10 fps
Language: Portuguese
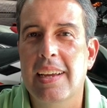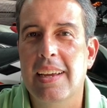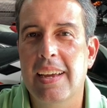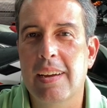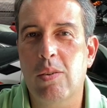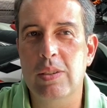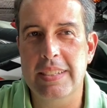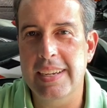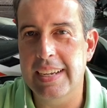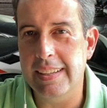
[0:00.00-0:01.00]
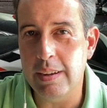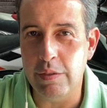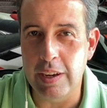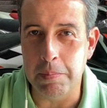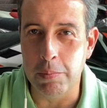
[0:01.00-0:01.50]
é, conseguem andar em
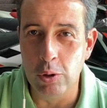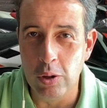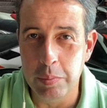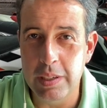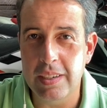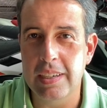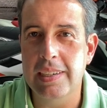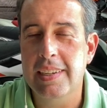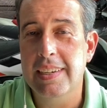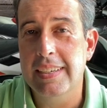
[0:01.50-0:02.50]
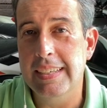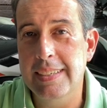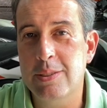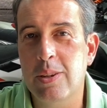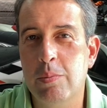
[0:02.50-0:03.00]
via pública e
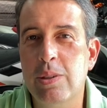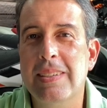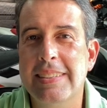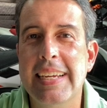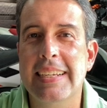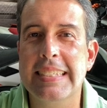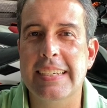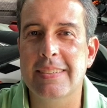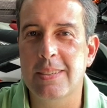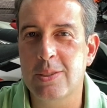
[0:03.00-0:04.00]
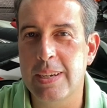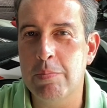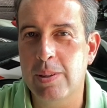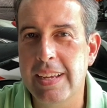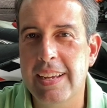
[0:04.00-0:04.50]
isso é muito interessante. Isso aí
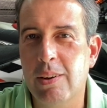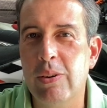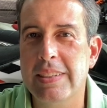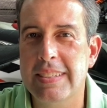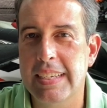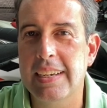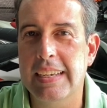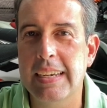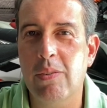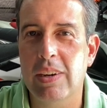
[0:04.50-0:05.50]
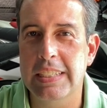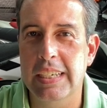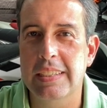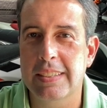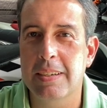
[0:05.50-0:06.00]
poderia acontecer aqui com a
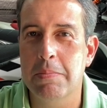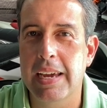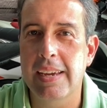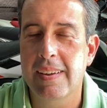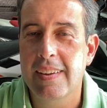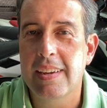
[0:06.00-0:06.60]
gente também.